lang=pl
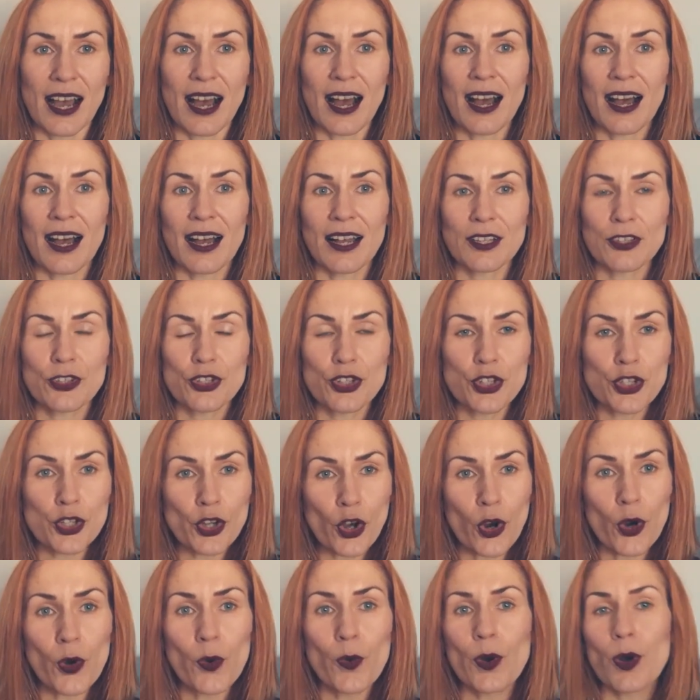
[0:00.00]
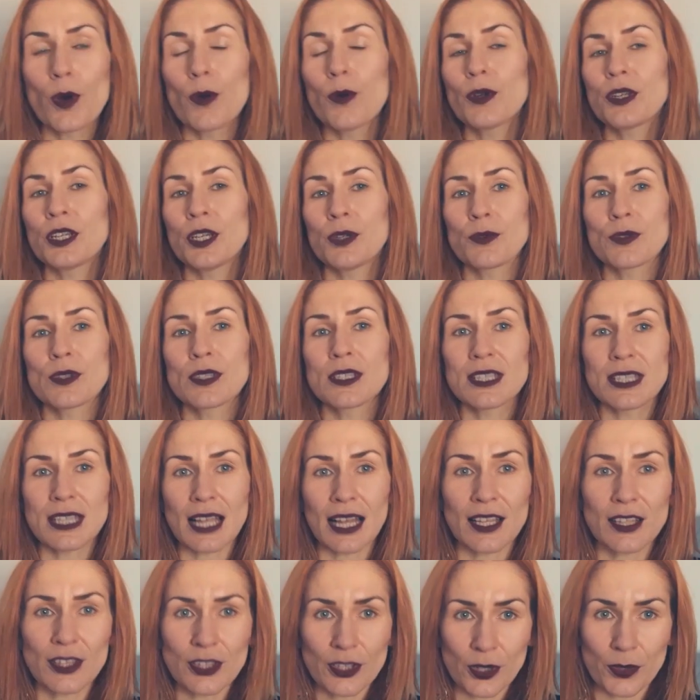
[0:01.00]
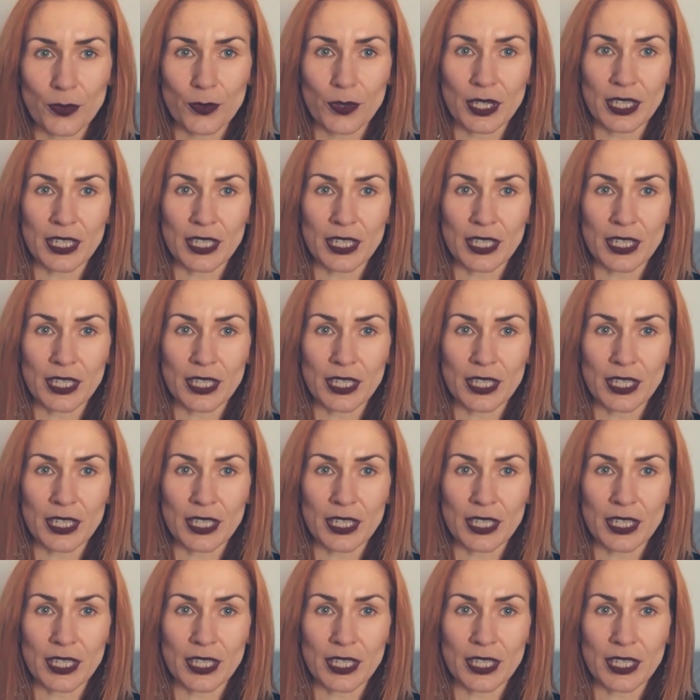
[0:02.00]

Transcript: a ciągłą, nieustanną